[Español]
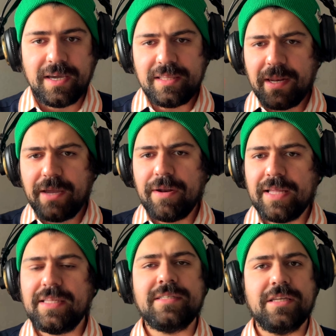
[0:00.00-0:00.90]
Esta película
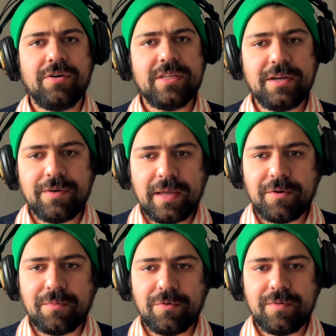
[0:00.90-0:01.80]
está siendo distribuida
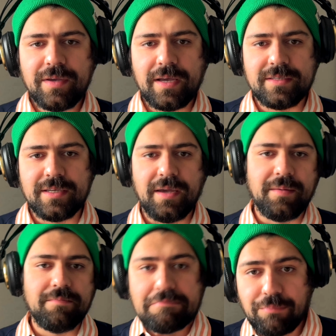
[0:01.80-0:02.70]
por Movie, así que
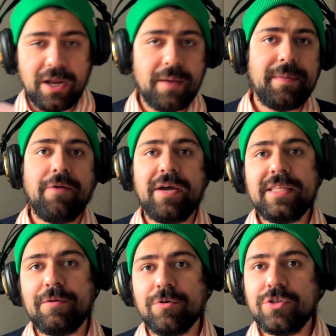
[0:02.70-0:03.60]
pueden esperar una
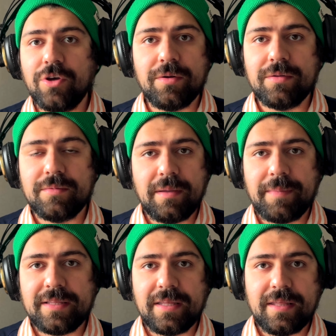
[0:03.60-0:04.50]
distribución de
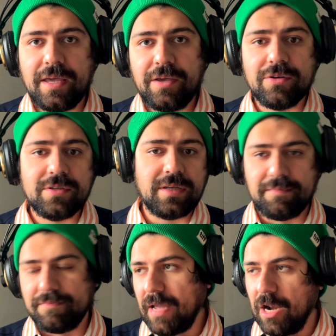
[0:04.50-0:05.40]
parte de ellos
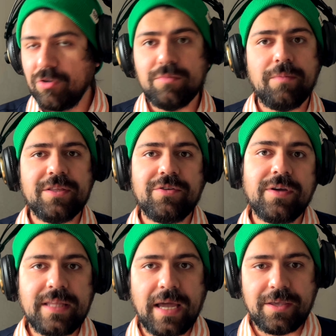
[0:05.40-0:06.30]
en algún momento de
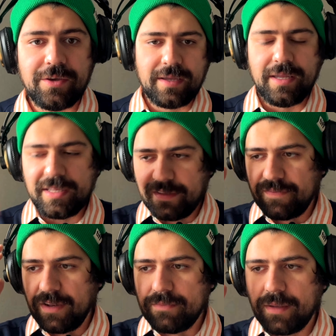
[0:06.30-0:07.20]
este año. Y en este
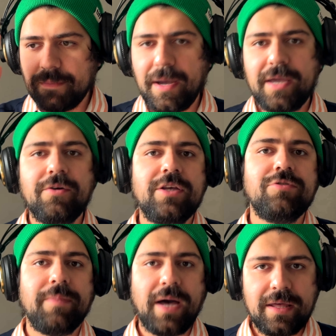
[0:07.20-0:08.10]
filme, Michael y
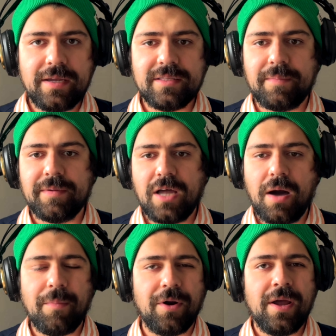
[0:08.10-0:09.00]
su padre,
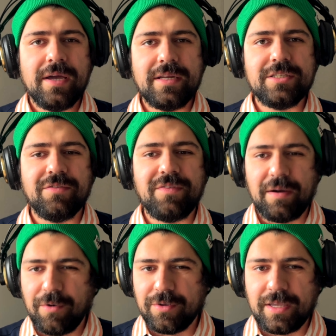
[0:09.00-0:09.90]
interpretados por Christopher
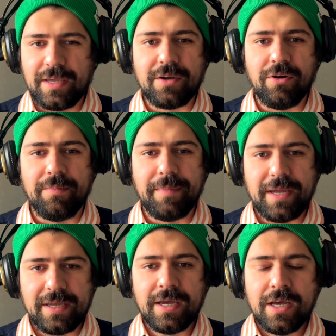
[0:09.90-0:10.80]
Abbott y
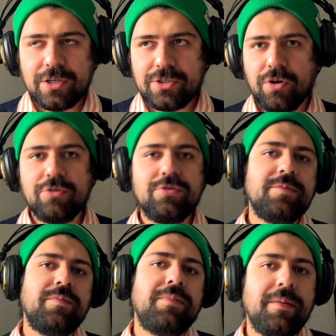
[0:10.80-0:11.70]
Colmeny, son los
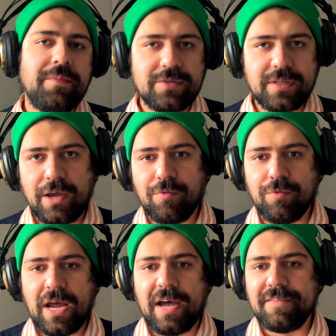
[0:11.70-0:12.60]
últimos miembros de
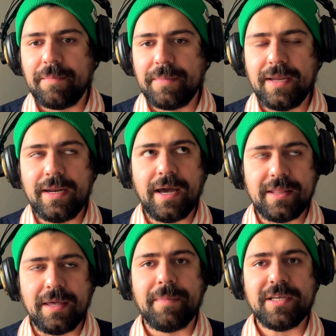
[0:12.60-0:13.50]
una familia
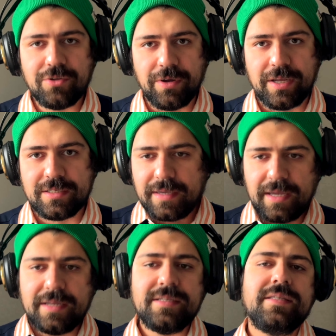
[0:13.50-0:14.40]
de pastores,
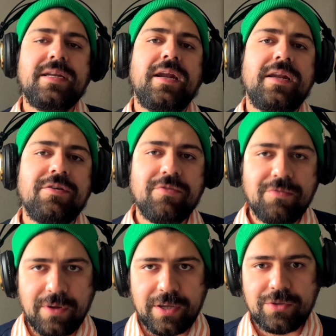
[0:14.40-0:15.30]
quienes entraron en
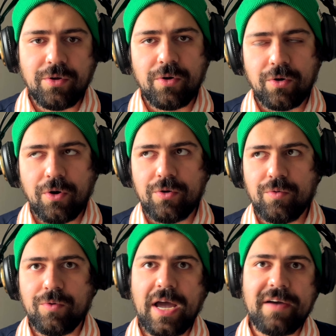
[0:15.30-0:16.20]
conflicto con
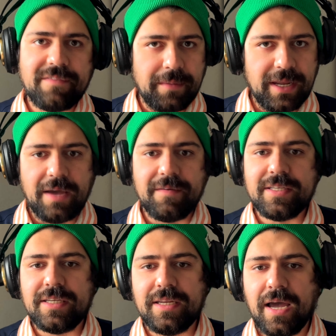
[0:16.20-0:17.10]
una familia
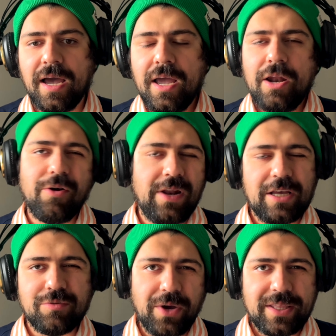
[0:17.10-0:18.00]
vecina luego de
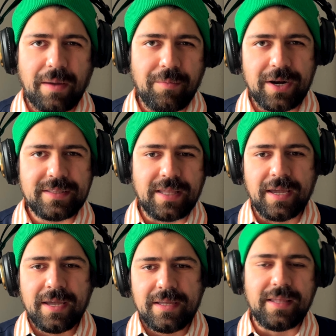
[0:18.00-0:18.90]
la supuesta
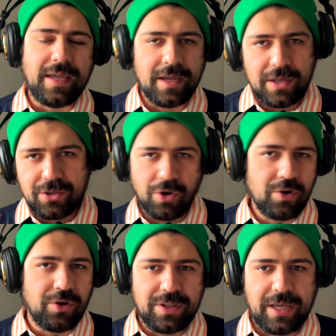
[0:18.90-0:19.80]
muerte de dos
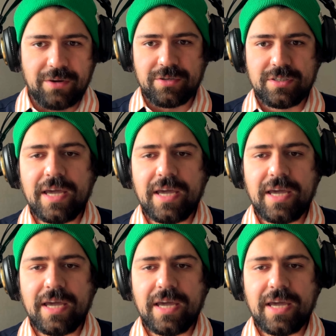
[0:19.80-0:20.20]
corderos.